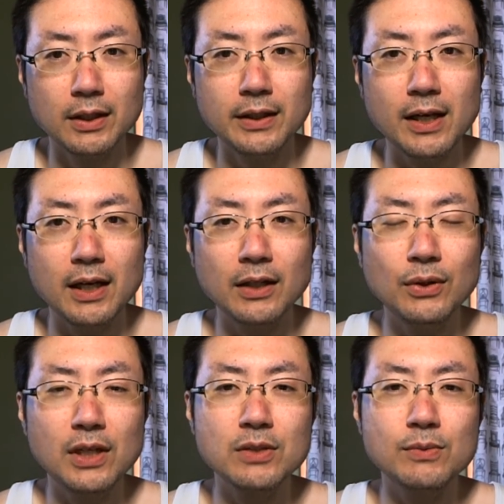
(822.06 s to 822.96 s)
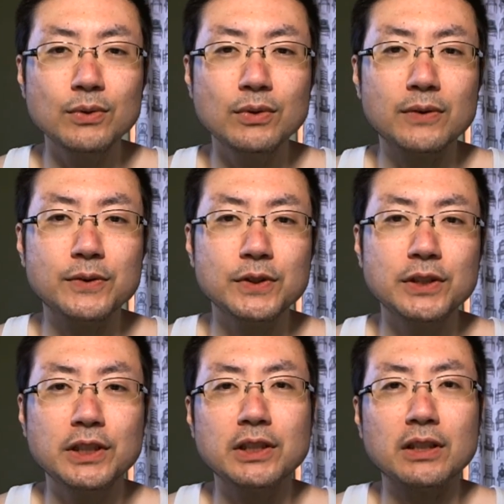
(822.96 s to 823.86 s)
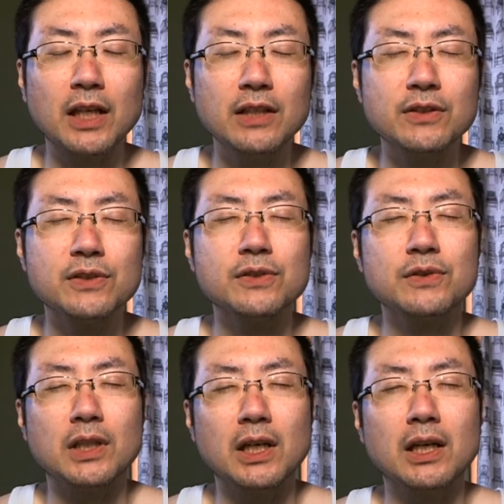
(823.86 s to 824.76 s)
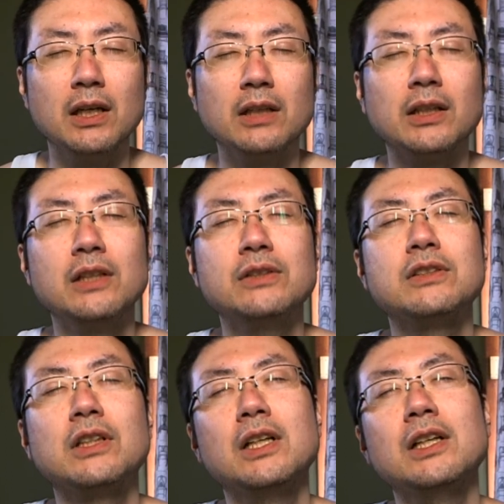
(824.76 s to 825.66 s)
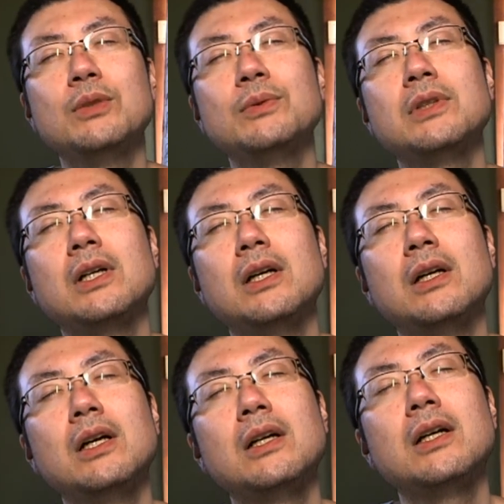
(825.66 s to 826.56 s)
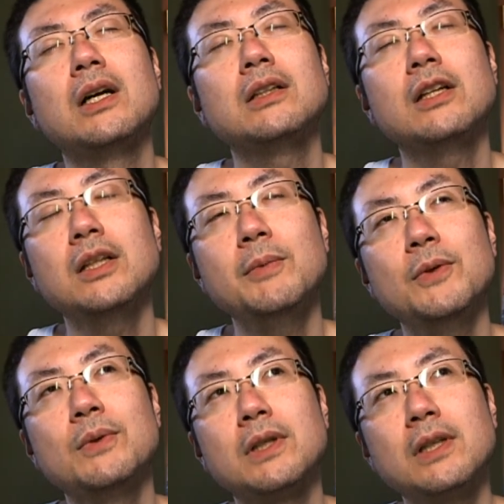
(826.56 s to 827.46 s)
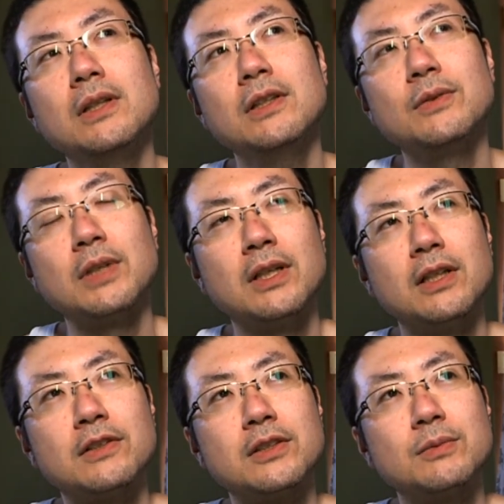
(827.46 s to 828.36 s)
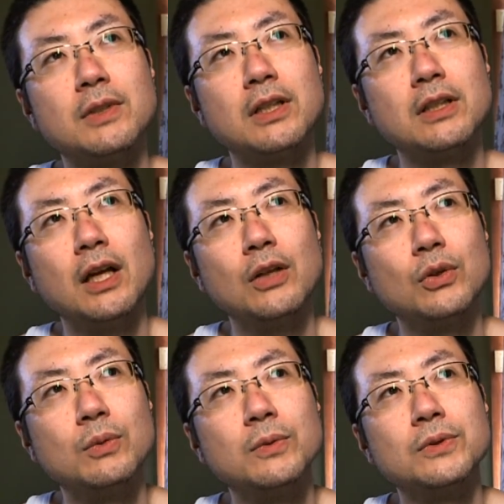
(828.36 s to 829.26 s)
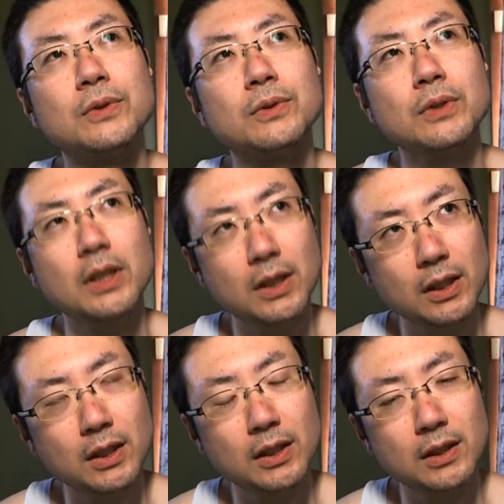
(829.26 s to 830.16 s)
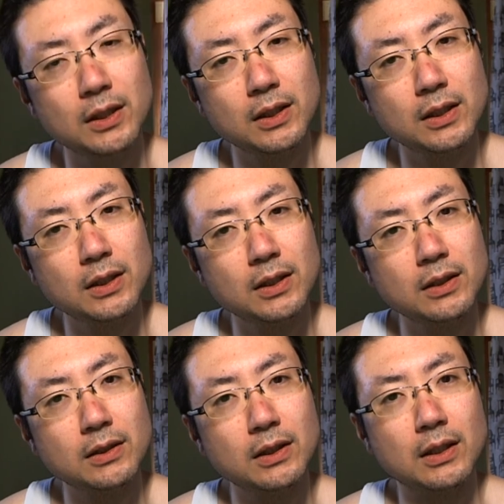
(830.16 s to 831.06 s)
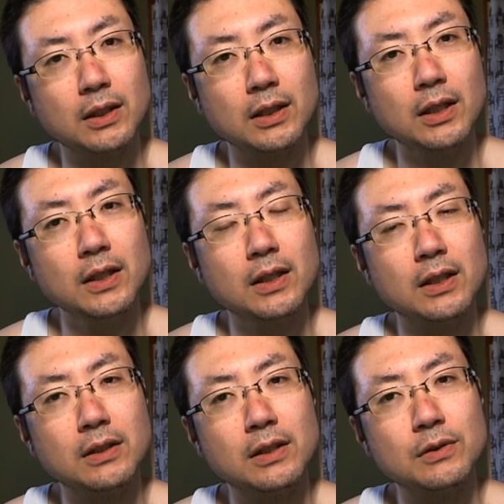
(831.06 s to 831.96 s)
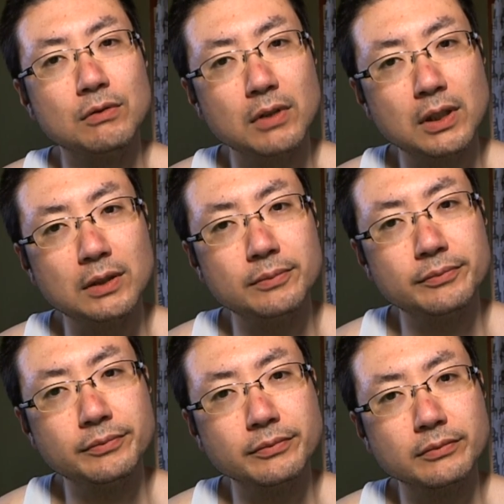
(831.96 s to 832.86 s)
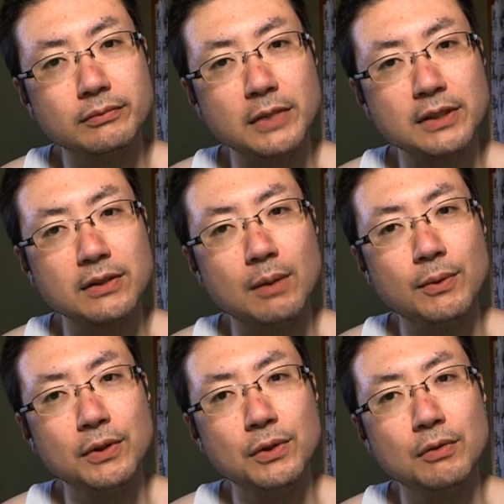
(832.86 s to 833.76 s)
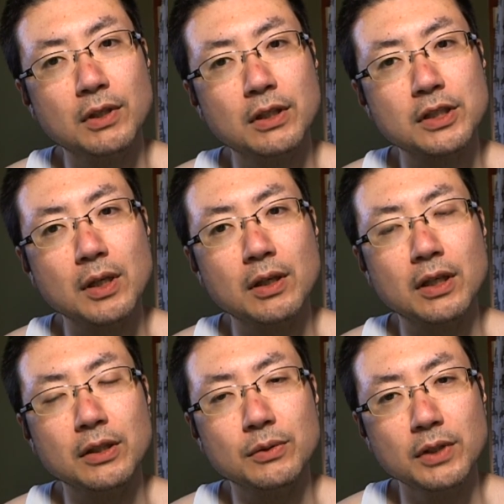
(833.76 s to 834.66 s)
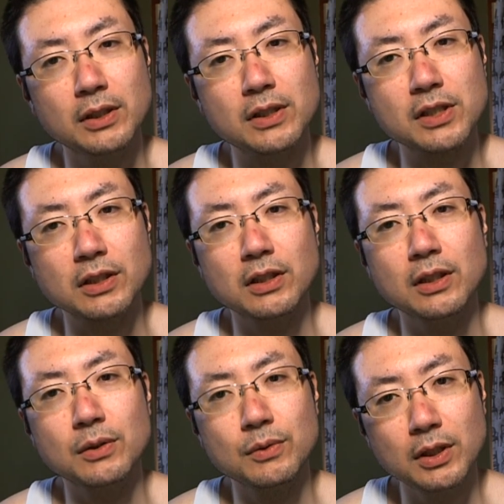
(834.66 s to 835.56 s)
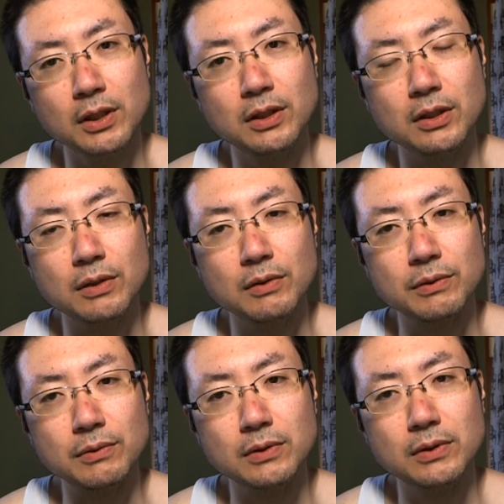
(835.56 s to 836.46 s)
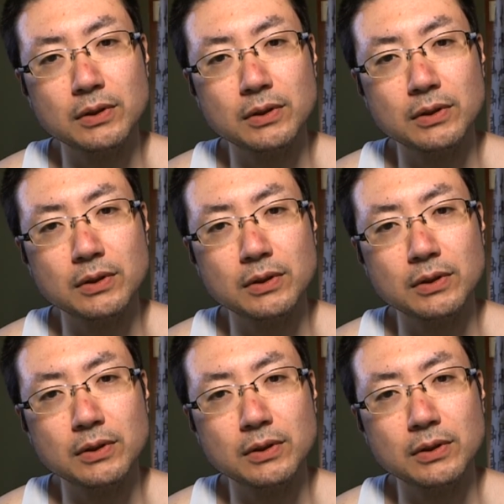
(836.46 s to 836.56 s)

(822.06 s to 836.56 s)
でやっと遊ぶことが普通にできたら退屈するからあ退屈だなと思ったらあ働いてみようかなっていう段階に進むわけだと思うのよねだから彼らが言ってるのはまあ、サボりと言われてしゃあないよねって仕方ないよねって言ってるけど、